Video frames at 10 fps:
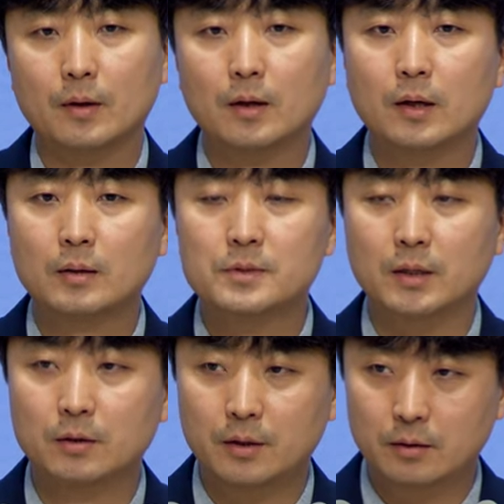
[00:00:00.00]
하나님
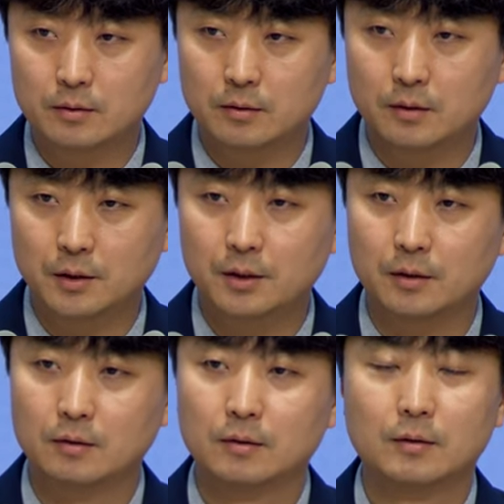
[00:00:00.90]
자녀
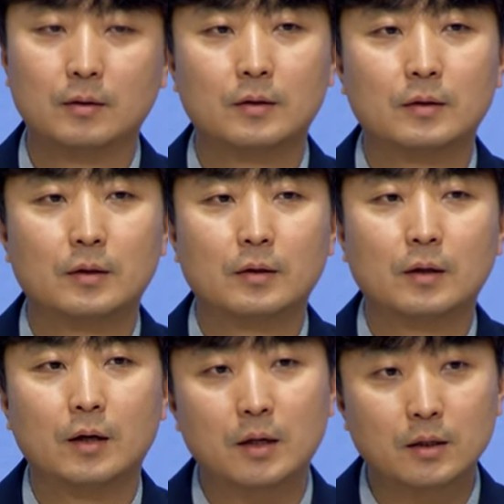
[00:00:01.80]
되었더니
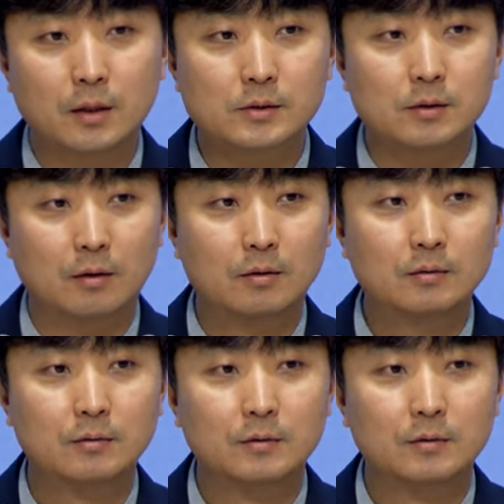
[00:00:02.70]
하나님께서